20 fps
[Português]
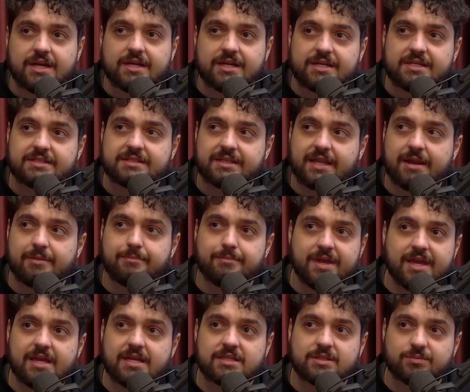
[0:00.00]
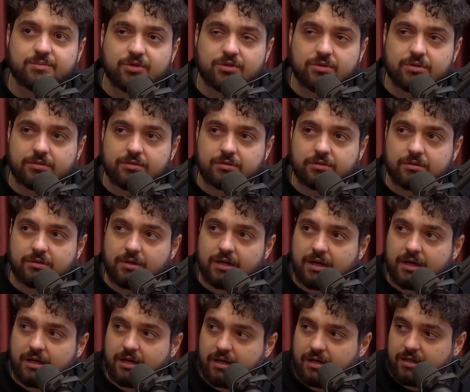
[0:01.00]
extremismo,
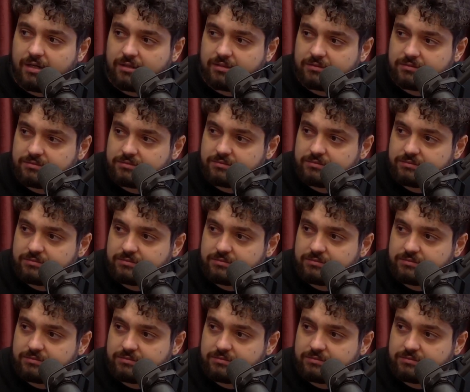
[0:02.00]
uh,